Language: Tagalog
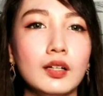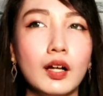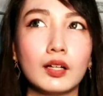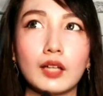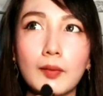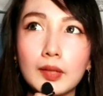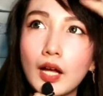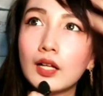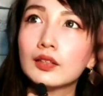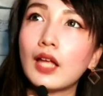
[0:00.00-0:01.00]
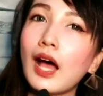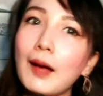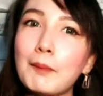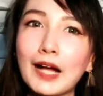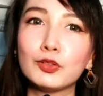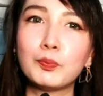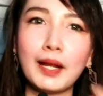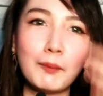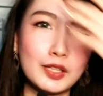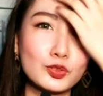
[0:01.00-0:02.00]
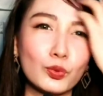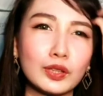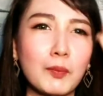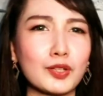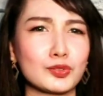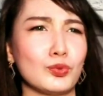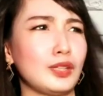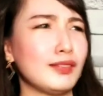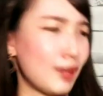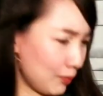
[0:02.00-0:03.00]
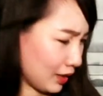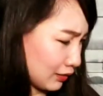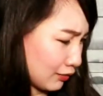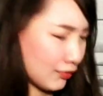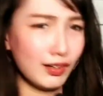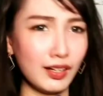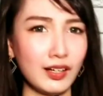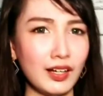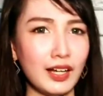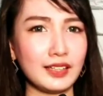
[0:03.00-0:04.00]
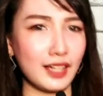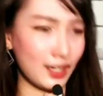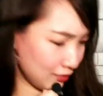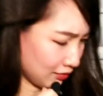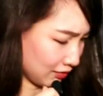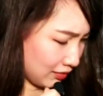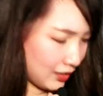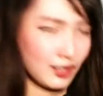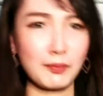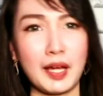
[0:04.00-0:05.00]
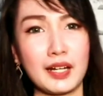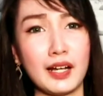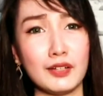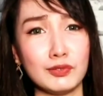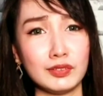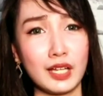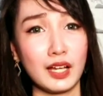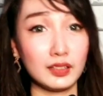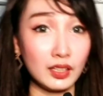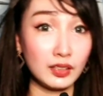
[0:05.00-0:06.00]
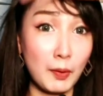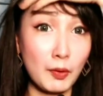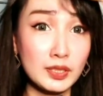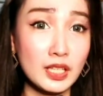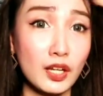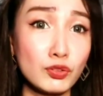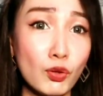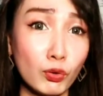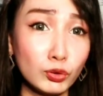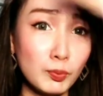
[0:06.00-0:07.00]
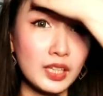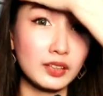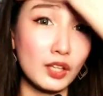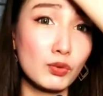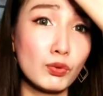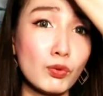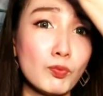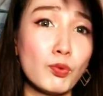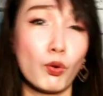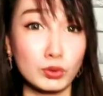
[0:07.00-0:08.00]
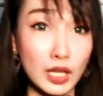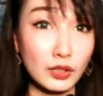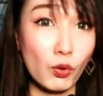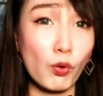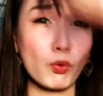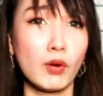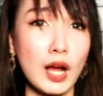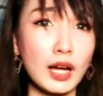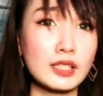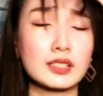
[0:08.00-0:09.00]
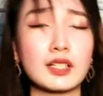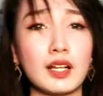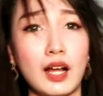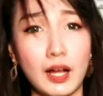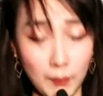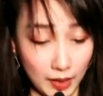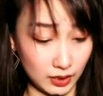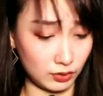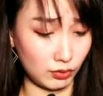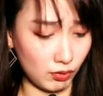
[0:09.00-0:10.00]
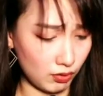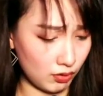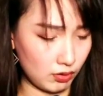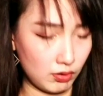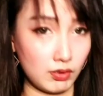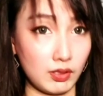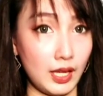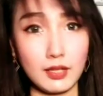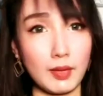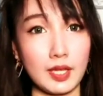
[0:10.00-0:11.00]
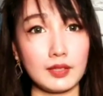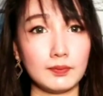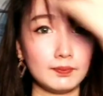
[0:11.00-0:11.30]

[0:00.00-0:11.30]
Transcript: Grabe na. Nakakapagod pala magsuot ng magsuot ng damit, no? Ayan, no? Parang ano, na, napawisan na yung noo ko. Dumikit na yung buko sa noo ko. Kakas, kakapalit ko. Oh, anyway.